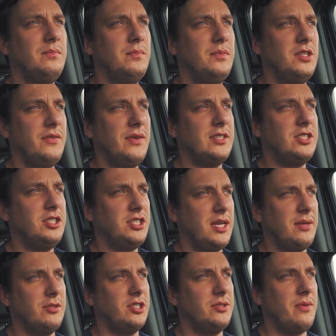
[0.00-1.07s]
ponieważ
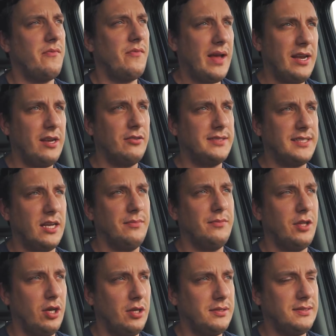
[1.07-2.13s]
dzisiaj może bym walnął całą
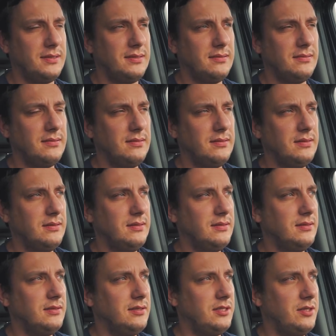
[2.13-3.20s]
noc,
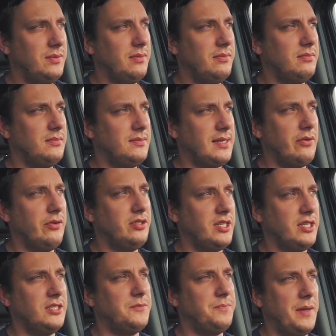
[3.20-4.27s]
gdybym cały
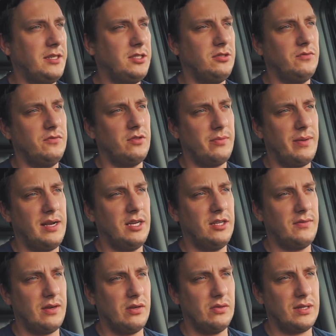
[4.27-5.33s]
dzień spędził w normalnych
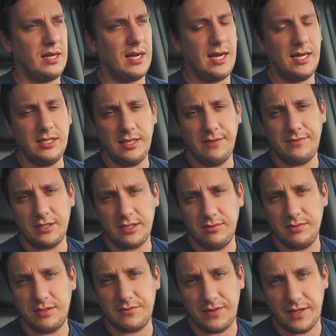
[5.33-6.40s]
warunkach, a nie w
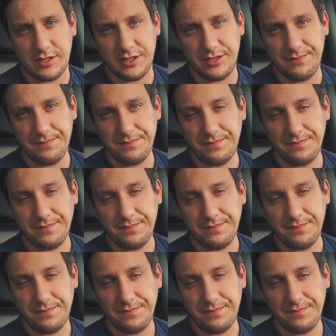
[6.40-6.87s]
takim skwarze.